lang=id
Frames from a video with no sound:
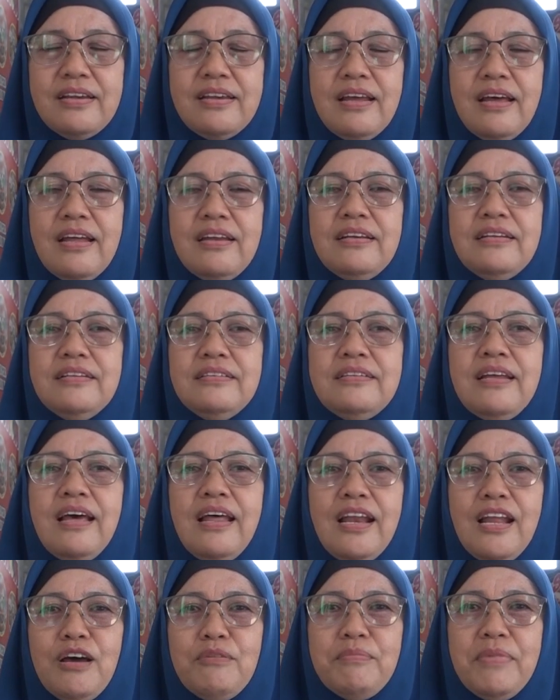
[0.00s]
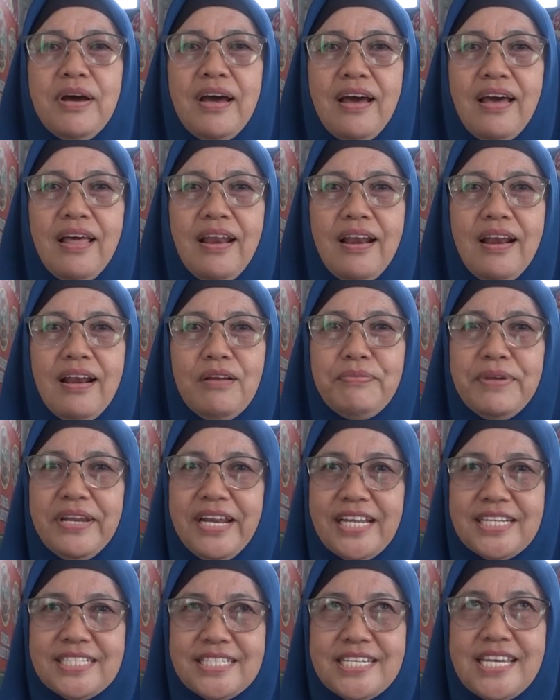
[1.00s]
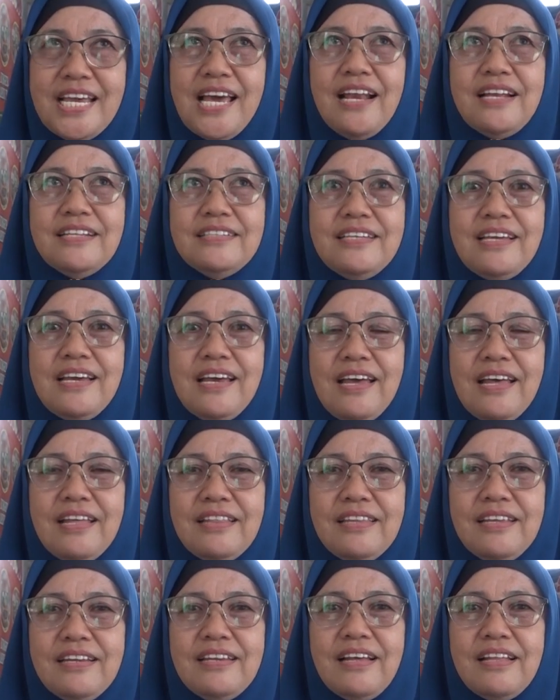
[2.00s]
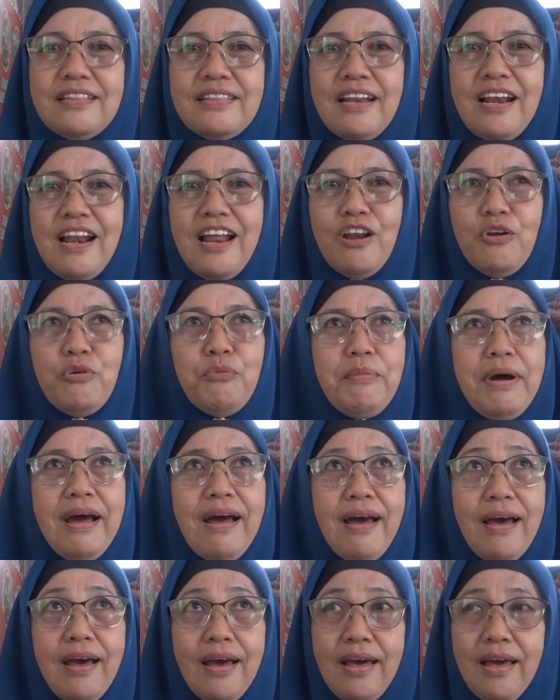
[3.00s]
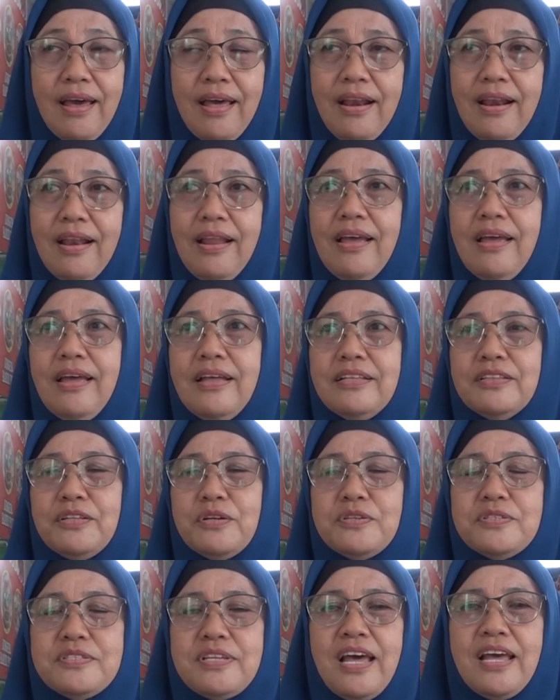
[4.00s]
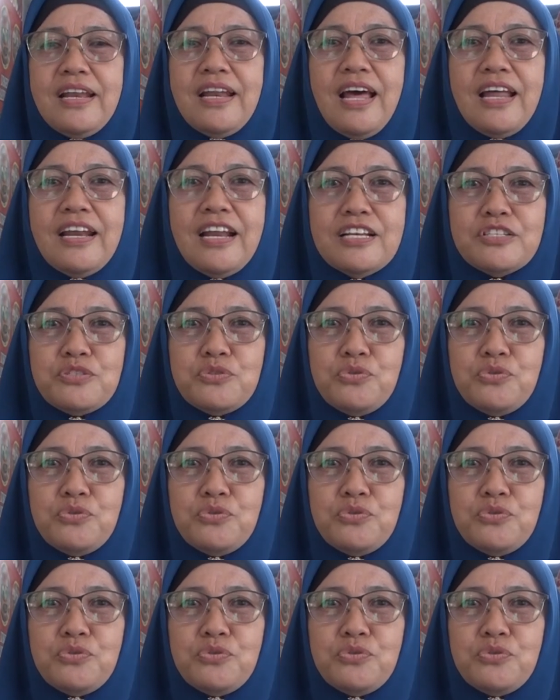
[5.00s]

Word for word: dan dalam hal finansialnya tidak terlalu mahal. Terus anak-anak